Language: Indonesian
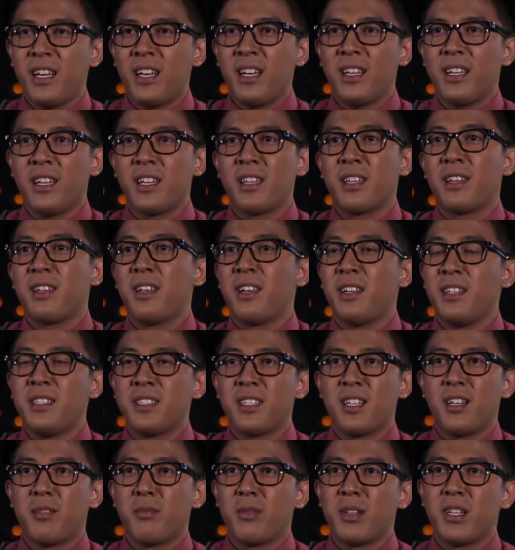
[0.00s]
indah yang terjadi
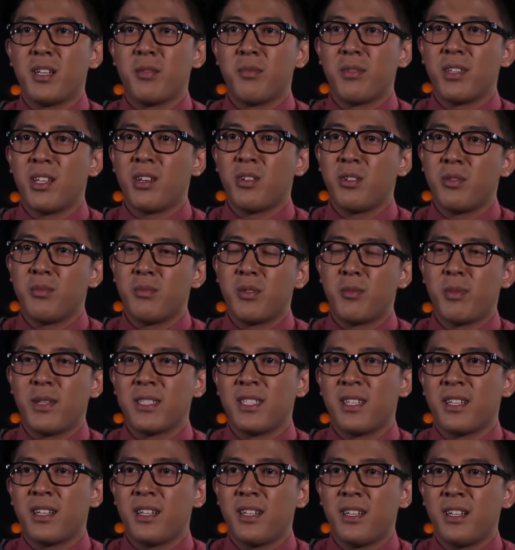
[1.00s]
selama enam tahun
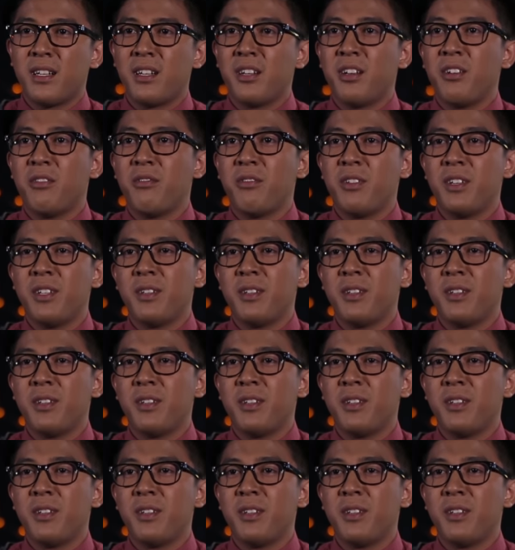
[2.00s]
berpacaran dengan